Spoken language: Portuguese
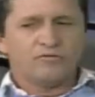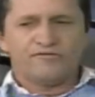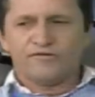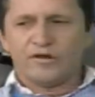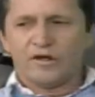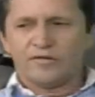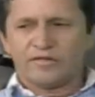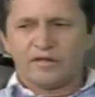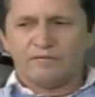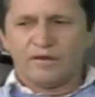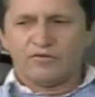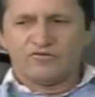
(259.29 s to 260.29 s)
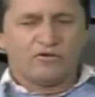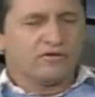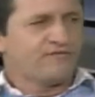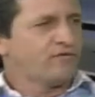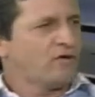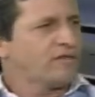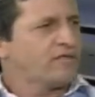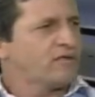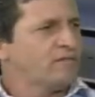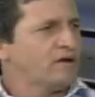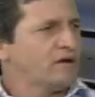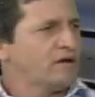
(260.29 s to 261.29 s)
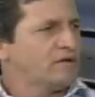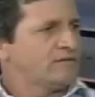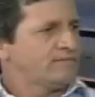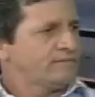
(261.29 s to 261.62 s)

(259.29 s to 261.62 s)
No final de semana eu jogo no final de semana,